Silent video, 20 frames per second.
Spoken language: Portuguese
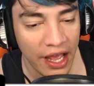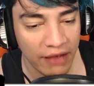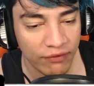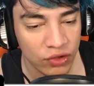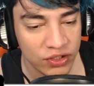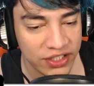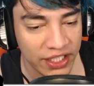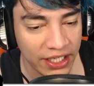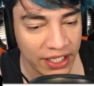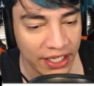é
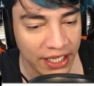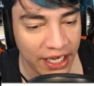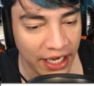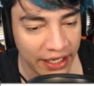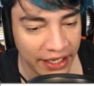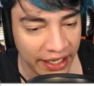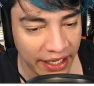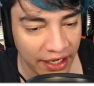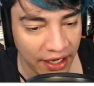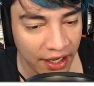você
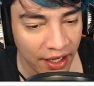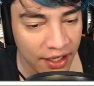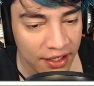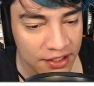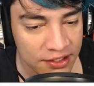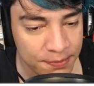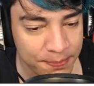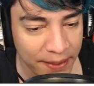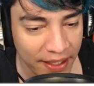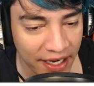clicar nela,
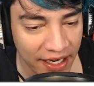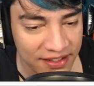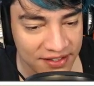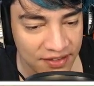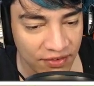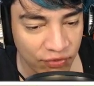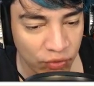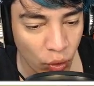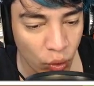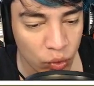esperar
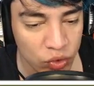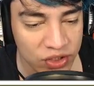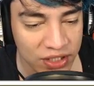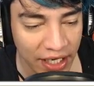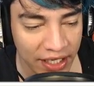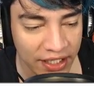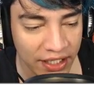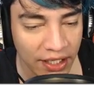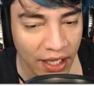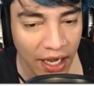esse fogo
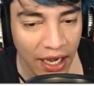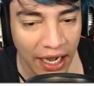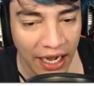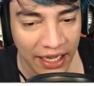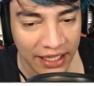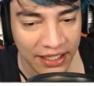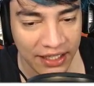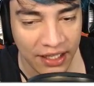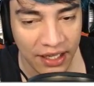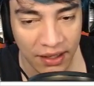sair,
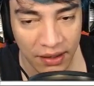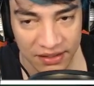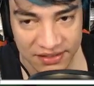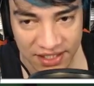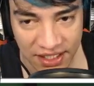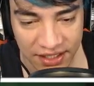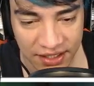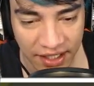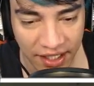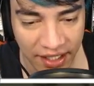aqui
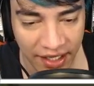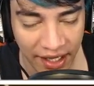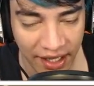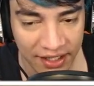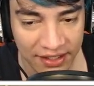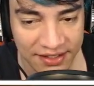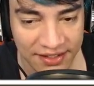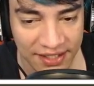acender, né, e